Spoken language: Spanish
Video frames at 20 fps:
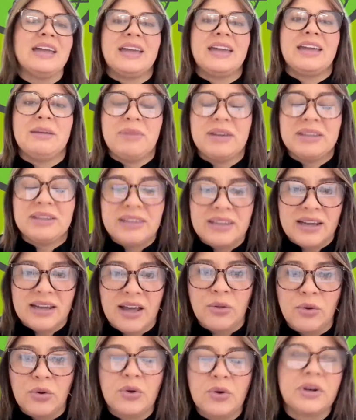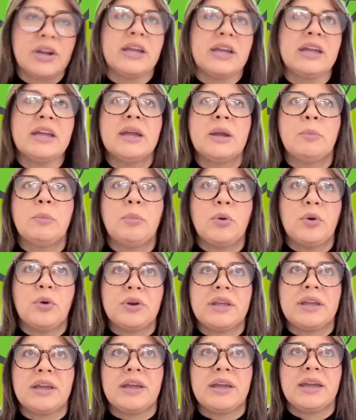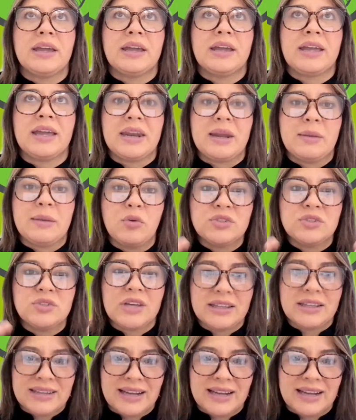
e investigadores porque queremos